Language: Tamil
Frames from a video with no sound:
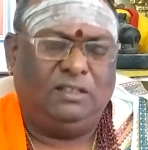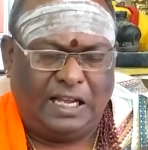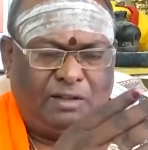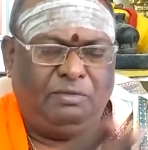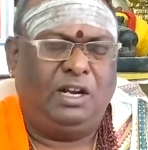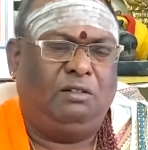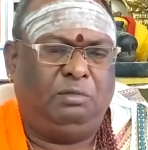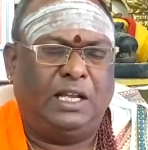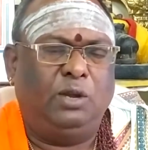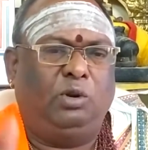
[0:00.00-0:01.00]
சரி வீடு
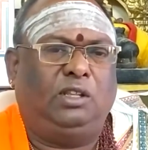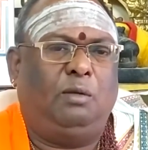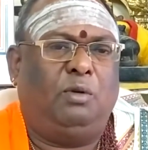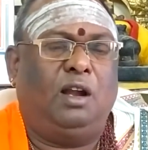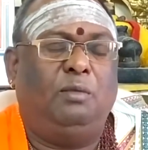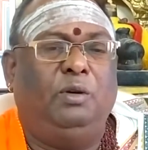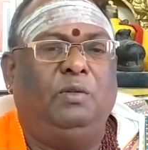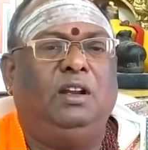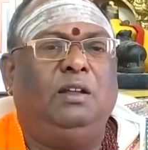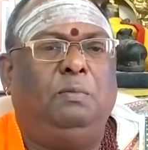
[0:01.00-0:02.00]
தனி கொடுத்தலாம் போகலான்னு
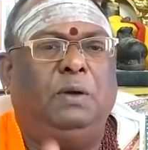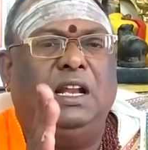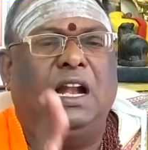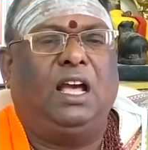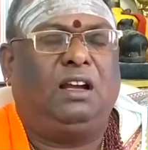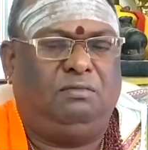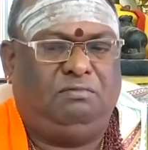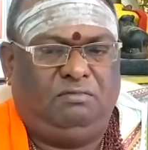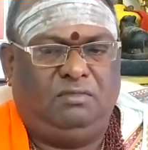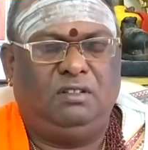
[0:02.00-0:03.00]
போயிடுவேன் இப்படி நடக்கும்